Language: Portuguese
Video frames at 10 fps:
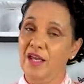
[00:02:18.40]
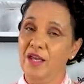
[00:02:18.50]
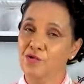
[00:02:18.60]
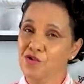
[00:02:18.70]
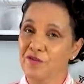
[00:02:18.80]

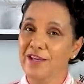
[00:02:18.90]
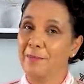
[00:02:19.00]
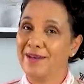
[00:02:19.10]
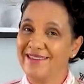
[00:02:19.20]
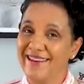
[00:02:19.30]
Eu tive que
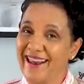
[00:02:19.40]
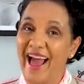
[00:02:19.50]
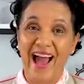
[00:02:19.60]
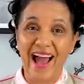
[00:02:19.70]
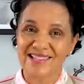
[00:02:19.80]
aprender na
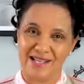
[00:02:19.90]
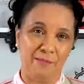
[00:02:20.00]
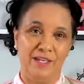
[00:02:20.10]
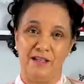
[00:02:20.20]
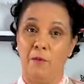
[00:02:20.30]
raça
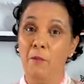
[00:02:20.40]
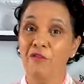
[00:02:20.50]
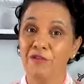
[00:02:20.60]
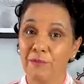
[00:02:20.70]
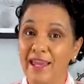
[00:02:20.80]
mesmo,
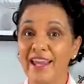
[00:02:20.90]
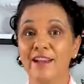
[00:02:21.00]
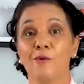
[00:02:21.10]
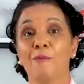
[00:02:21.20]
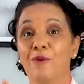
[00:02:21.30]

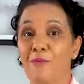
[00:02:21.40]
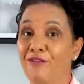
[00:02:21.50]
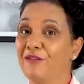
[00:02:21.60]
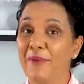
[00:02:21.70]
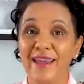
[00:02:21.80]
movimento por
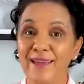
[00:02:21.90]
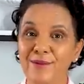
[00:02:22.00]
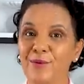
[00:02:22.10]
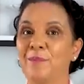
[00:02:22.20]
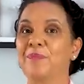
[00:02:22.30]

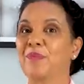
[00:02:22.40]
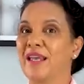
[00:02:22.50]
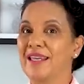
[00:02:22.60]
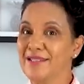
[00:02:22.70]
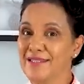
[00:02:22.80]
movimento,
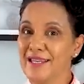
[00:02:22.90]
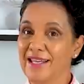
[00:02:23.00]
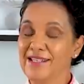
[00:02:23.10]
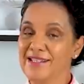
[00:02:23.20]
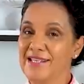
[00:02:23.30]
e
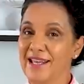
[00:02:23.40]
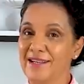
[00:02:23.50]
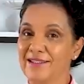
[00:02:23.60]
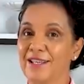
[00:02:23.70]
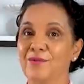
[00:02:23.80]
sem
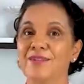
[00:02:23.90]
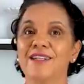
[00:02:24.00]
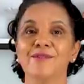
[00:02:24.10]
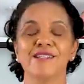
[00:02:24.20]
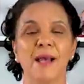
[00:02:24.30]
dizer que eu
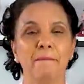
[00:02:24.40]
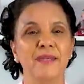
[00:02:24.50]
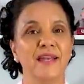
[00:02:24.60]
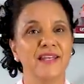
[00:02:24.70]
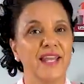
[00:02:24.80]
não
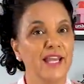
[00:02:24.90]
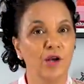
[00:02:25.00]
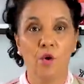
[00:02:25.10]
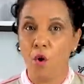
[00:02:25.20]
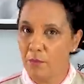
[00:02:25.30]
sabia
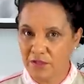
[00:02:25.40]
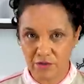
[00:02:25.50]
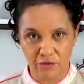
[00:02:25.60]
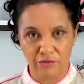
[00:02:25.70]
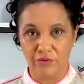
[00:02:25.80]
nem como
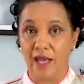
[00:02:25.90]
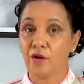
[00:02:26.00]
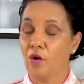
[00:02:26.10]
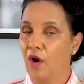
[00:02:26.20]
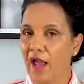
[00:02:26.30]

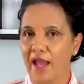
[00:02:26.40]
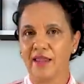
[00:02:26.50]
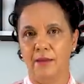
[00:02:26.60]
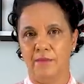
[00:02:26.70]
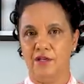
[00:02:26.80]
estruturar
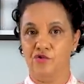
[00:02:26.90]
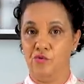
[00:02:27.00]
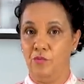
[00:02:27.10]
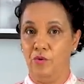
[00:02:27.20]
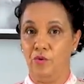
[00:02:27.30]
corretamente
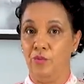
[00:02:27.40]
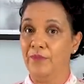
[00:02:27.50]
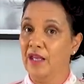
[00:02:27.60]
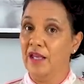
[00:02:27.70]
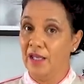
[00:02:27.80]
um bolo.
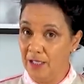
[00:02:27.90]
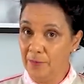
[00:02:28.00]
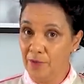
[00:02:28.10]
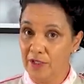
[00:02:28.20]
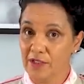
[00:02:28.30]
E
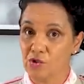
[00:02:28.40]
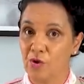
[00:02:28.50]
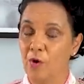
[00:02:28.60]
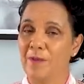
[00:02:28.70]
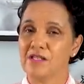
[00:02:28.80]
por isso
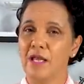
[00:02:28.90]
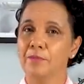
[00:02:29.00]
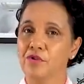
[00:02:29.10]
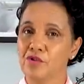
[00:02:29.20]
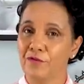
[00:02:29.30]
eu passei
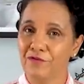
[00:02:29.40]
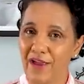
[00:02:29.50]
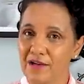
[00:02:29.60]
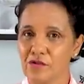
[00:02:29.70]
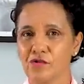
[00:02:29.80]
por
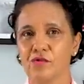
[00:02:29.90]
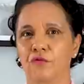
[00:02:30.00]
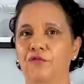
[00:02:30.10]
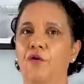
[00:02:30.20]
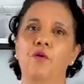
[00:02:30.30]
diversos
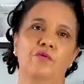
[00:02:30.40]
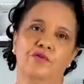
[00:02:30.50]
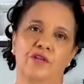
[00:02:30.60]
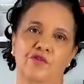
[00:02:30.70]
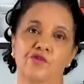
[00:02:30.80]

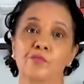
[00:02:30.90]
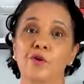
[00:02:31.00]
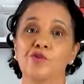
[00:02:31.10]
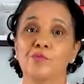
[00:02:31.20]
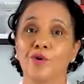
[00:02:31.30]
sufocos, gente, dos
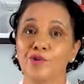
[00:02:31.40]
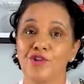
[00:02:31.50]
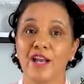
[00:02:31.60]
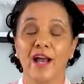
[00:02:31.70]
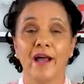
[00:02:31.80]
meus bolos
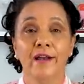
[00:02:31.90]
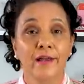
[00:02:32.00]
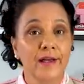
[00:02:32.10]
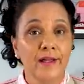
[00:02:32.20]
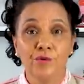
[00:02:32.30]

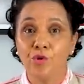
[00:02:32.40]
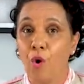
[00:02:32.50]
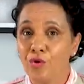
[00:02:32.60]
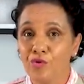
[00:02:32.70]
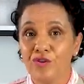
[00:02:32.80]
chegar
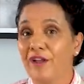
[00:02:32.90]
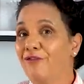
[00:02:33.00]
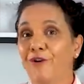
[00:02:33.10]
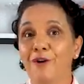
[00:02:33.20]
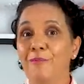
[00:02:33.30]
todo
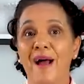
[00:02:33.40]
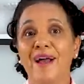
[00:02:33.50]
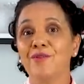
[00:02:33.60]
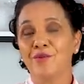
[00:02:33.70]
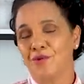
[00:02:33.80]

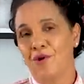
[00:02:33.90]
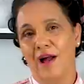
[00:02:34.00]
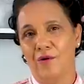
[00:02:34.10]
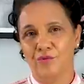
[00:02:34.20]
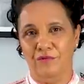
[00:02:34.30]
deformado no
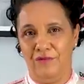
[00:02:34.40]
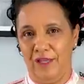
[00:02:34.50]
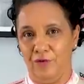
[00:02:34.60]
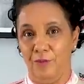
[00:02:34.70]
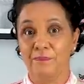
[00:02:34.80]
local do
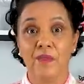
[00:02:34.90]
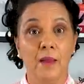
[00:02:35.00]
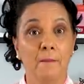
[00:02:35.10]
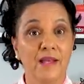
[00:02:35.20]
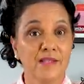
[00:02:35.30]
evento.
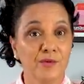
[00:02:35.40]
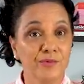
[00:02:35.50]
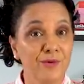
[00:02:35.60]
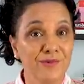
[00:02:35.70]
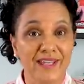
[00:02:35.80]
Mas eu
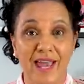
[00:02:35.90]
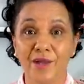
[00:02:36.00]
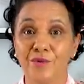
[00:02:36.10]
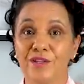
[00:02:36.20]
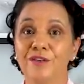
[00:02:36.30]
não
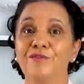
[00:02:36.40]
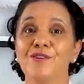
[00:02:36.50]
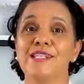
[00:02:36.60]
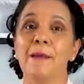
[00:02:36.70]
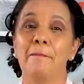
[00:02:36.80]
quero que
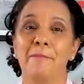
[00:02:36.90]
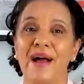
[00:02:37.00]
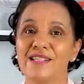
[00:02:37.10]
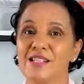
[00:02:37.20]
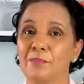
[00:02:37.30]
você
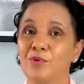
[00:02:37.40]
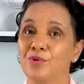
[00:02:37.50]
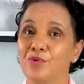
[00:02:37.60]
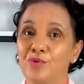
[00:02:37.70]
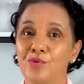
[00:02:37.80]
passe
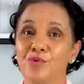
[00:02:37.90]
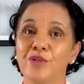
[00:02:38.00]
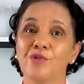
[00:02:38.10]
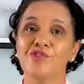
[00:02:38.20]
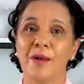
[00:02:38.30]
por tudo
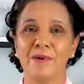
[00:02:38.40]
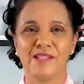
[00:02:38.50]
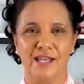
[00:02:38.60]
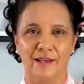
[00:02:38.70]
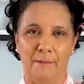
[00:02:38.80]
que eu já
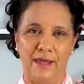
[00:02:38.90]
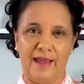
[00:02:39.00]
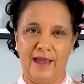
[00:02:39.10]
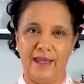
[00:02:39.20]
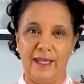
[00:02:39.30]
passei na minha
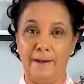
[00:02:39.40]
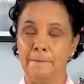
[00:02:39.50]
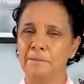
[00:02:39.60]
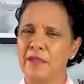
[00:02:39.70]
carreira.